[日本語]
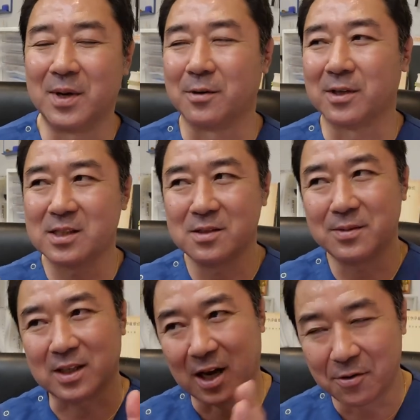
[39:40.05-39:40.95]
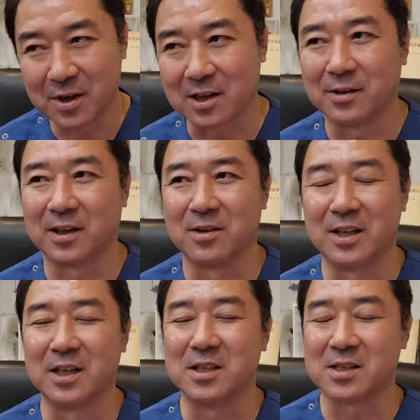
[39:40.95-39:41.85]
まあ、私の場合倒れたわけでは
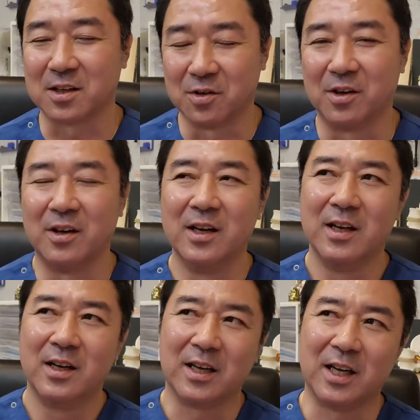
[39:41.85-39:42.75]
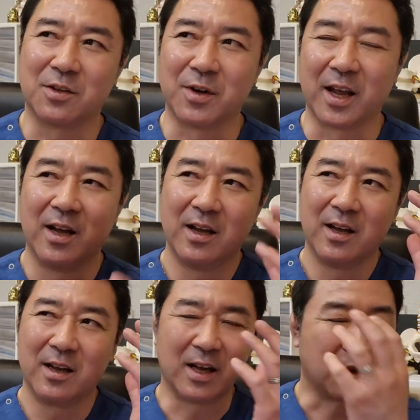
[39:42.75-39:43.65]
ないんですけど、えっとね、
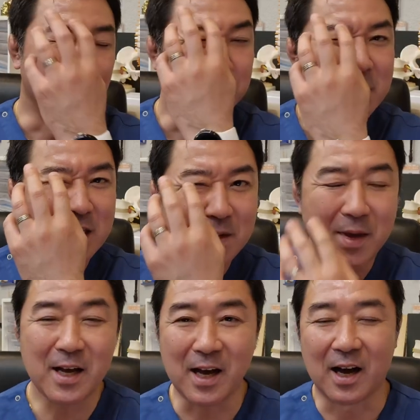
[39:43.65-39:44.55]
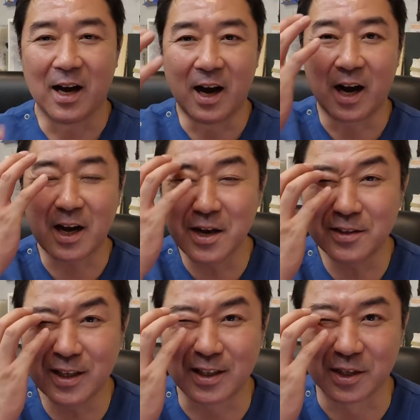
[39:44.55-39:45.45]
えっと、右目が開かな
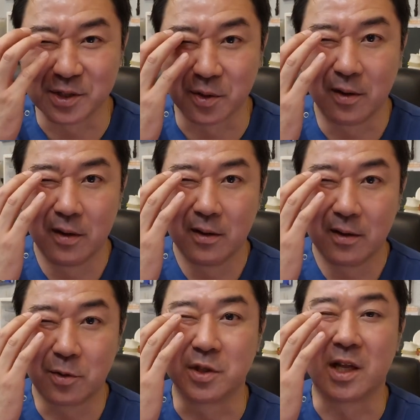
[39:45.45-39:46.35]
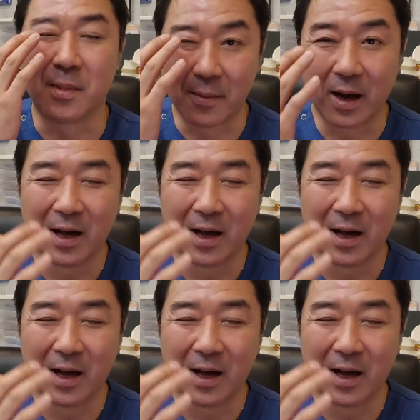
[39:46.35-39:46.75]
くなったんですよ。閉じたまま。